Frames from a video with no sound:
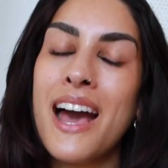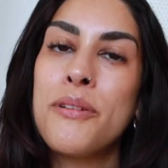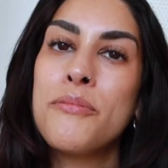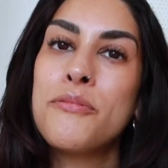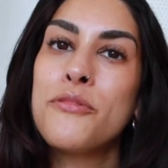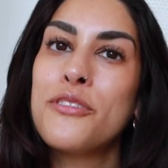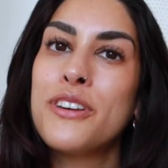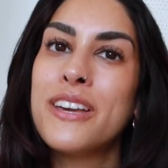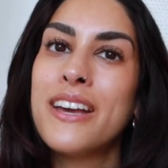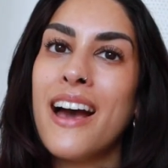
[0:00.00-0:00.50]

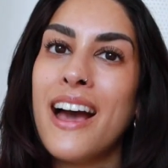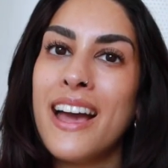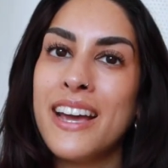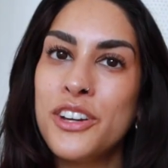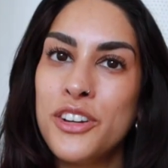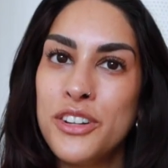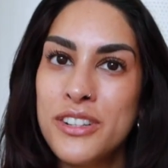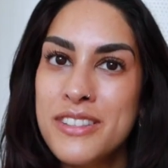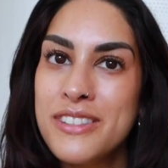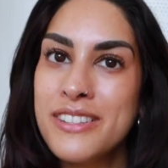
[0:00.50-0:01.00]
haben wir
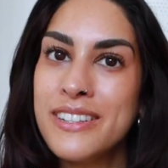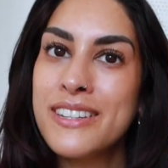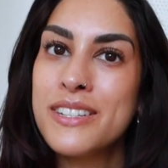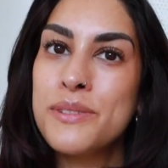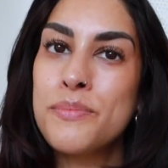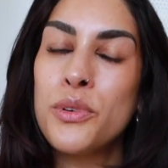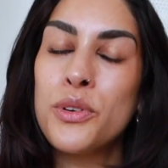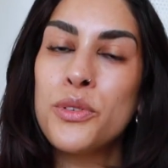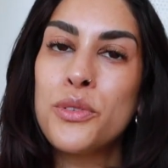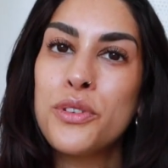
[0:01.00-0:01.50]
ein
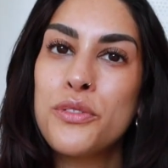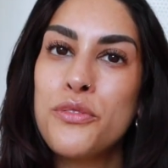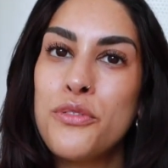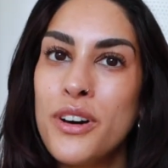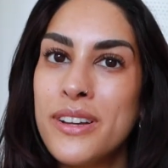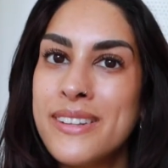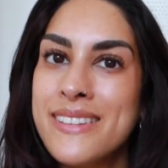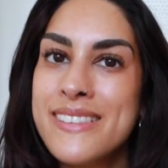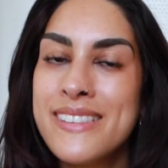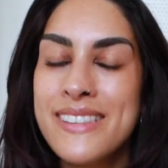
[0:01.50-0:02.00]
günstiges Produkt
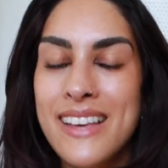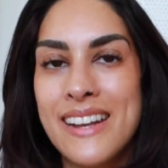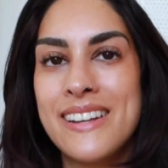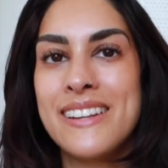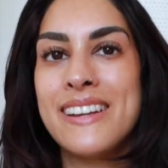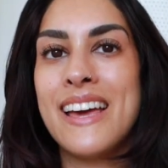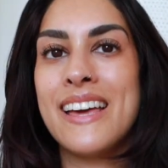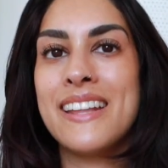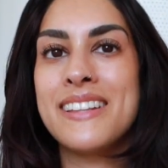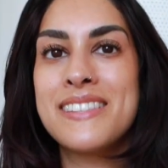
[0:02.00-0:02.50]
von
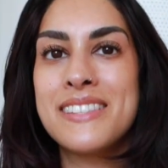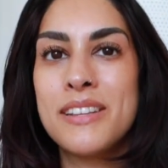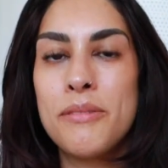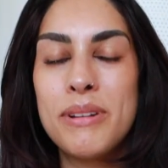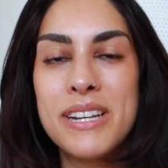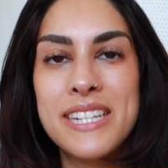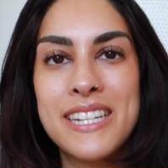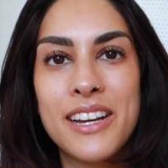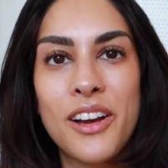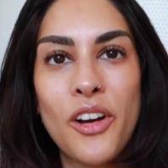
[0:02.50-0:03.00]
Sundance,
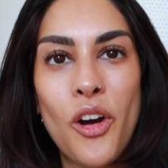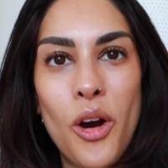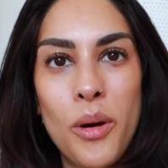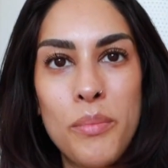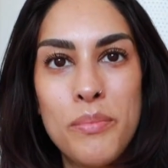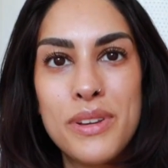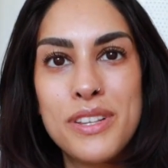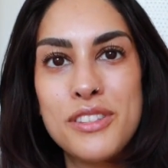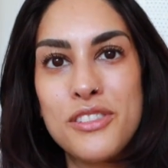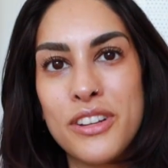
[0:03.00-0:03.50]
nämlich den
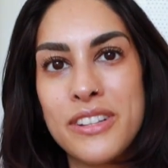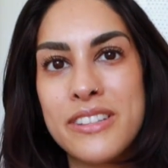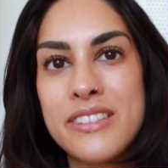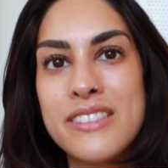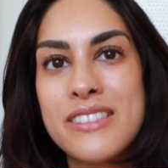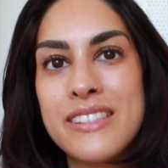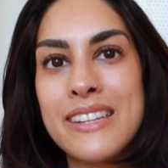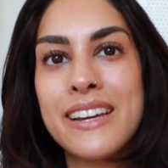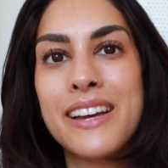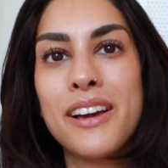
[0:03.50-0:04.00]
Kombi Sun
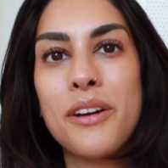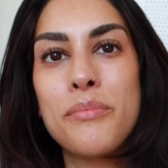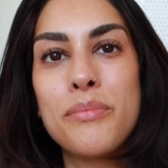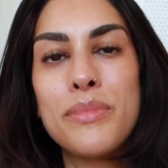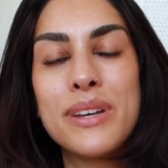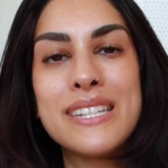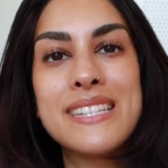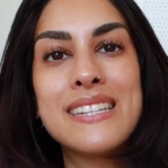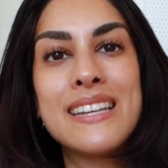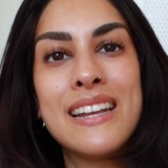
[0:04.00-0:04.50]

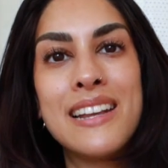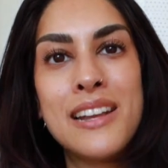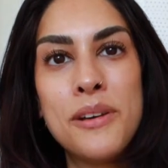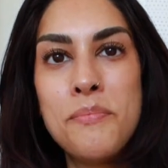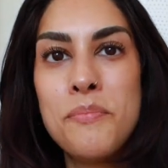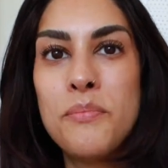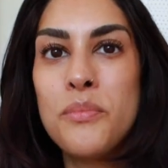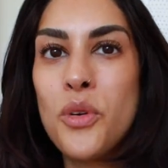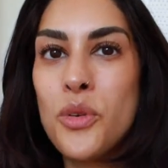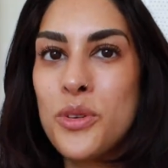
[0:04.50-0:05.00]
mit
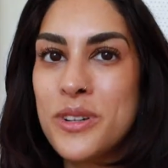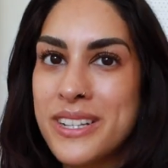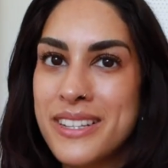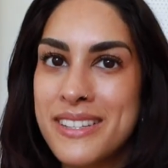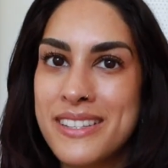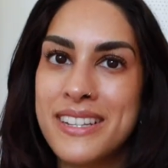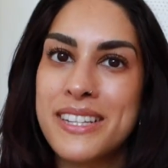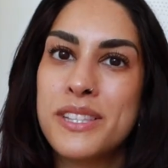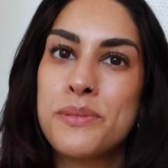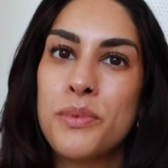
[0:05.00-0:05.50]
Lippen- und
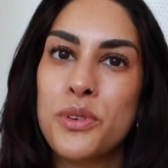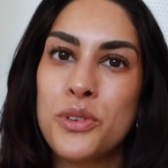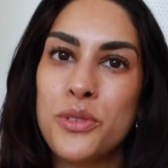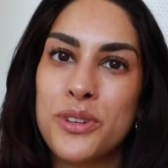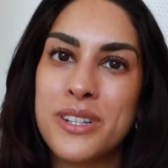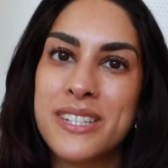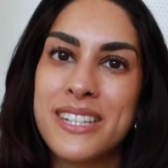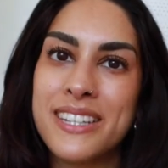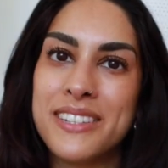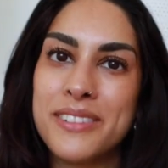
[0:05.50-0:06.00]

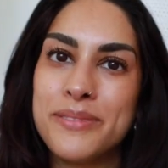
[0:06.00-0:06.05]
Gesichtsprodukt